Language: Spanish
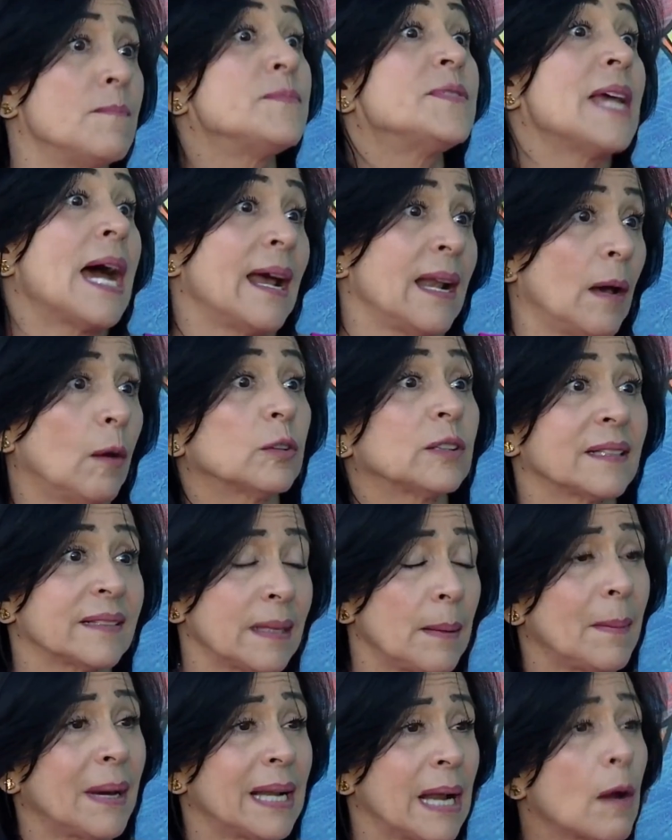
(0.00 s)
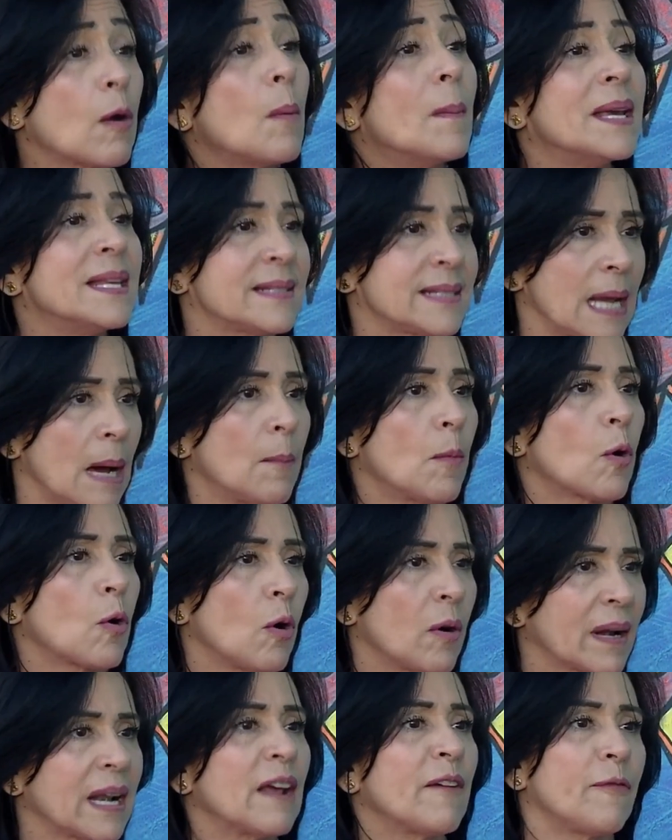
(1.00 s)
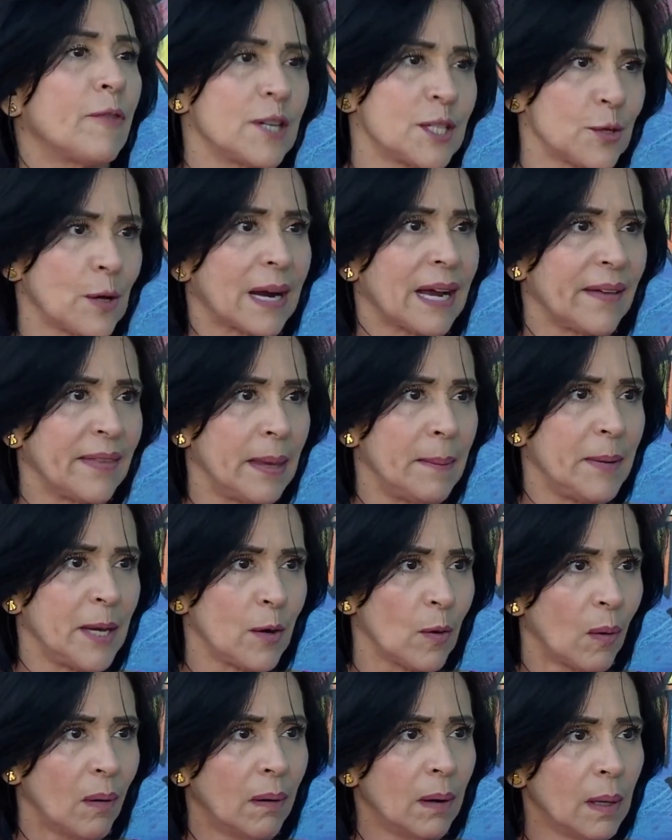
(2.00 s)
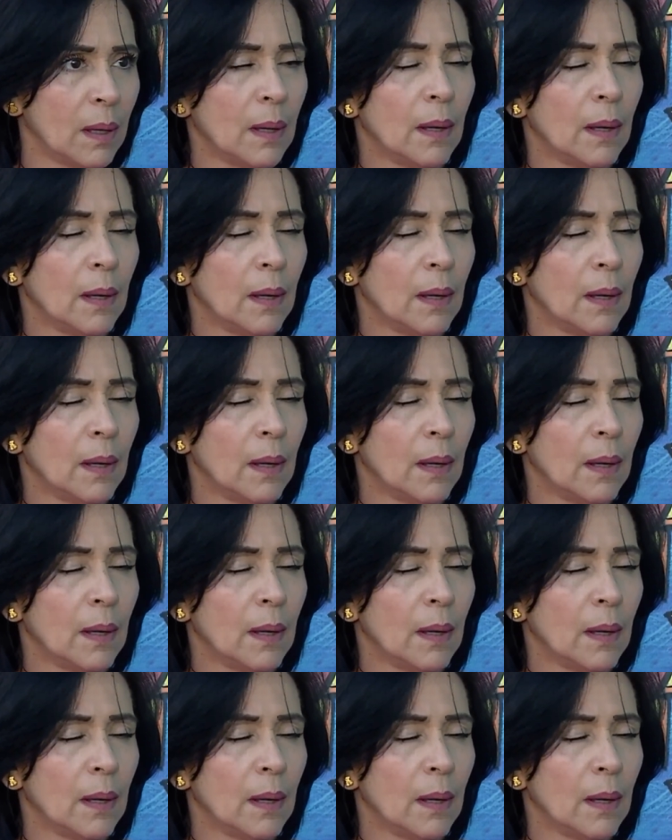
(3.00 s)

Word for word: ya la otra semana comenzamos con refuerzo académico